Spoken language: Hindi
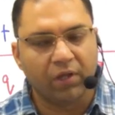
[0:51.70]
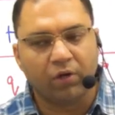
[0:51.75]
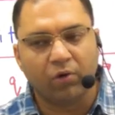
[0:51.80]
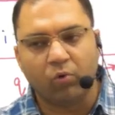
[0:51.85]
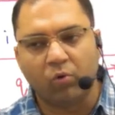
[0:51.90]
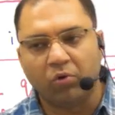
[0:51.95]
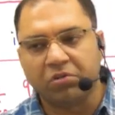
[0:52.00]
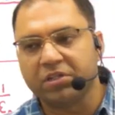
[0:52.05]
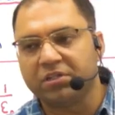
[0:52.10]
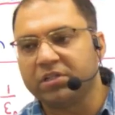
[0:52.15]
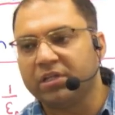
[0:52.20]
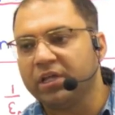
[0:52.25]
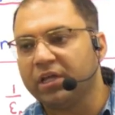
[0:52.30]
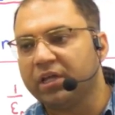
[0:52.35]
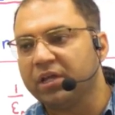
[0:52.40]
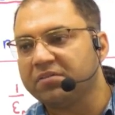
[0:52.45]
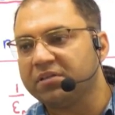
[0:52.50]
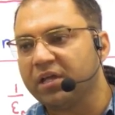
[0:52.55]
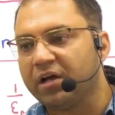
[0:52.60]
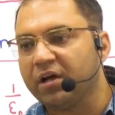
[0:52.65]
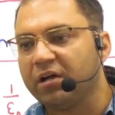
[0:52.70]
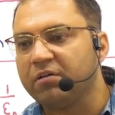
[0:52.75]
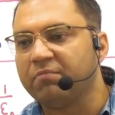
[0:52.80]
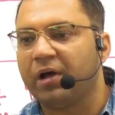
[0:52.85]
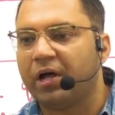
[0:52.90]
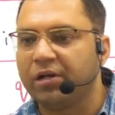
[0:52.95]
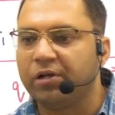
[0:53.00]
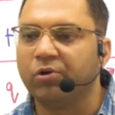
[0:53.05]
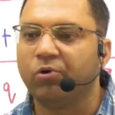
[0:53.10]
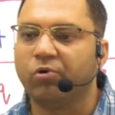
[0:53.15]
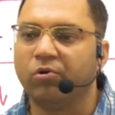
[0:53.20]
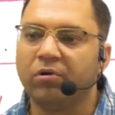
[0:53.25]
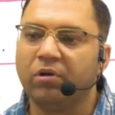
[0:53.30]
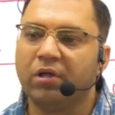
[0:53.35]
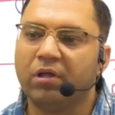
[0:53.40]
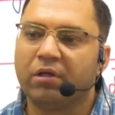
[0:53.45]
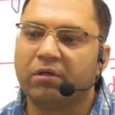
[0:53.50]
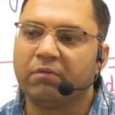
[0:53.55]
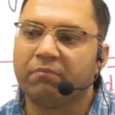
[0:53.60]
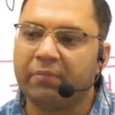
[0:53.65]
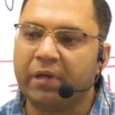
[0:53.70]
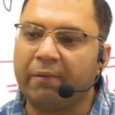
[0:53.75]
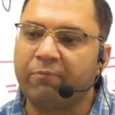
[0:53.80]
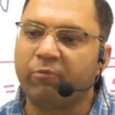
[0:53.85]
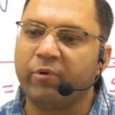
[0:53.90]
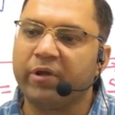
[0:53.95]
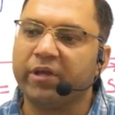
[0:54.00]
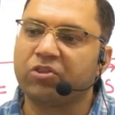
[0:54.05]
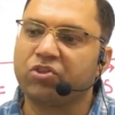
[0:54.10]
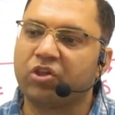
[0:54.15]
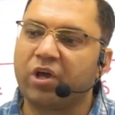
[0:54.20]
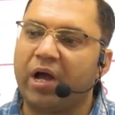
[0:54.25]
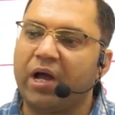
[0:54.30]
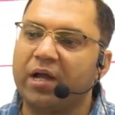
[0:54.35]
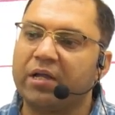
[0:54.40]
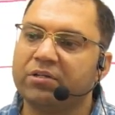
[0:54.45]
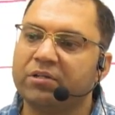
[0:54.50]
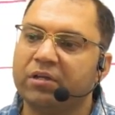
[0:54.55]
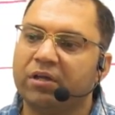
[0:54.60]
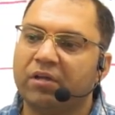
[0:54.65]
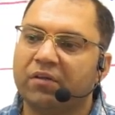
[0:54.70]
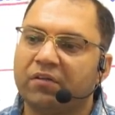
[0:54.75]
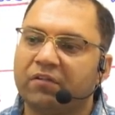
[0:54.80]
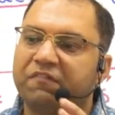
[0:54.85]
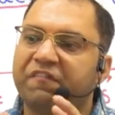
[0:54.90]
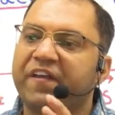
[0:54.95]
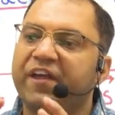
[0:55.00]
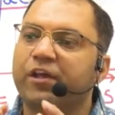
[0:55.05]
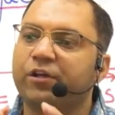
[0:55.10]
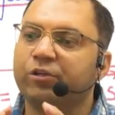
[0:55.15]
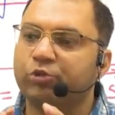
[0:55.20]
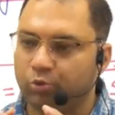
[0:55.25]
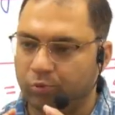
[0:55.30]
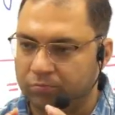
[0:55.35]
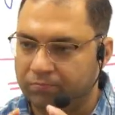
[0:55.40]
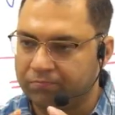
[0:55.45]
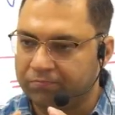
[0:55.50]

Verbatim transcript: उसी तरीके से अगर मान लो मैं आपको एक चार्ज फेयर दूँ